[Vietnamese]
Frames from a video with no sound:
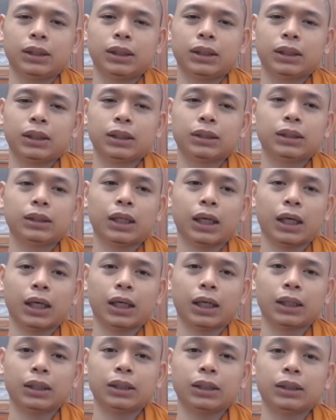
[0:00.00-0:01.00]
cái thứ
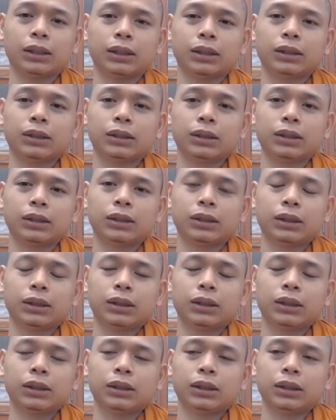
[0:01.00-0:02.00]
hai
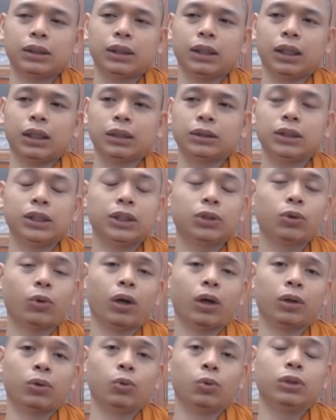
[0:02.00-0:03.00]
là trí
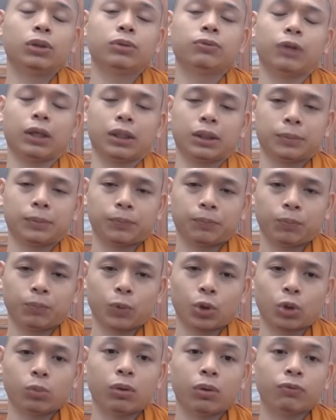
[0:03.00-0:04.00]
tuệ của đức phật
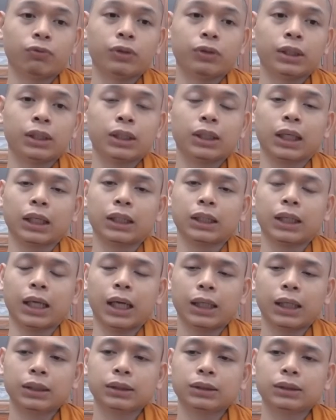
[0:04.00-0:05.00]
của một vị chánh đẳng
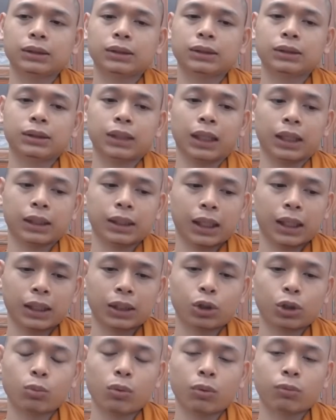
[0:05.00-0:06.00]
giác khả
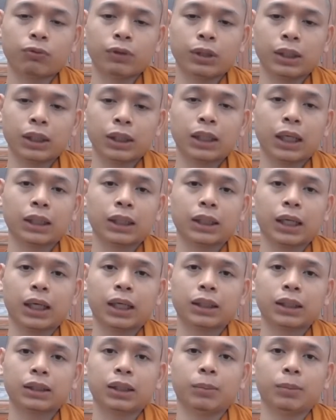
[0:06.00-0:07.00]
năng của một vị chánh đẳng
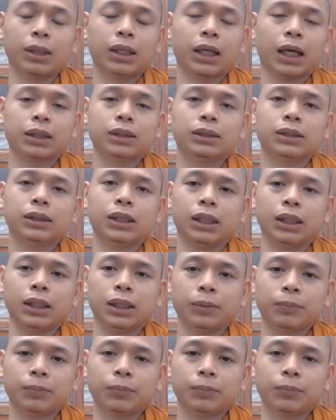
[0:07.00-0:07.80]
giác là bất khả tư nghị